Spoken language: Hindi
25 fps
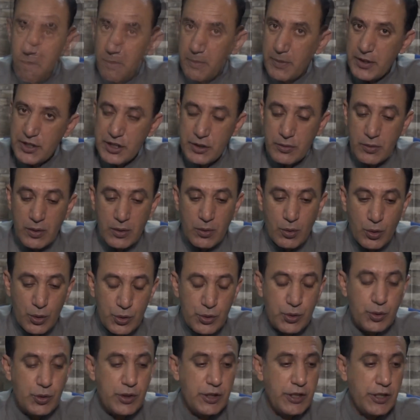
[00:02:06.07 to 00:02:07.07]
मेच्योर हो
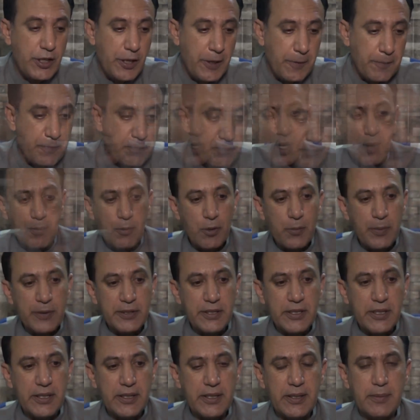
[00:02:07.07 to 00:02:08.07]
चुकी है आपको
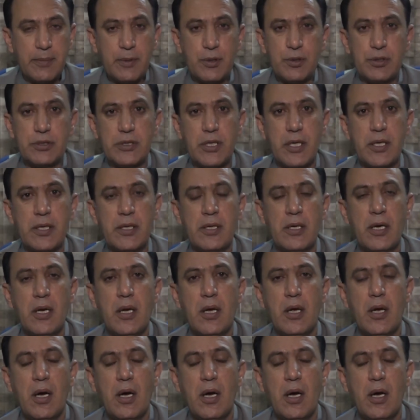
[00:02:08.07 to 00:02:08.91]
पता है कि बलोचिस्तान